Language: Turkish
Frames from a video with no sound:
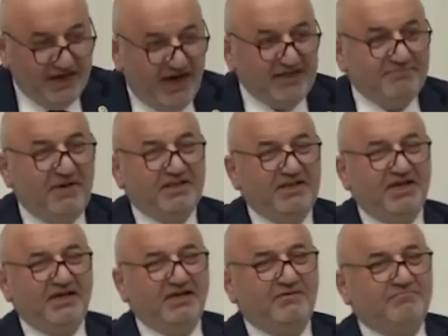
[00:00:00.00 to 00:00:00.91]

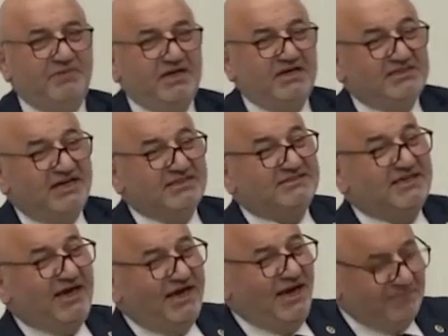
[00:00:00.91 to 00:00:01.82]
Yetmedi bir
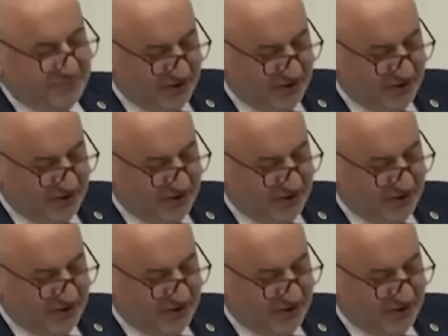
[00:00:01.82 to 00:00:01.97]
jest daha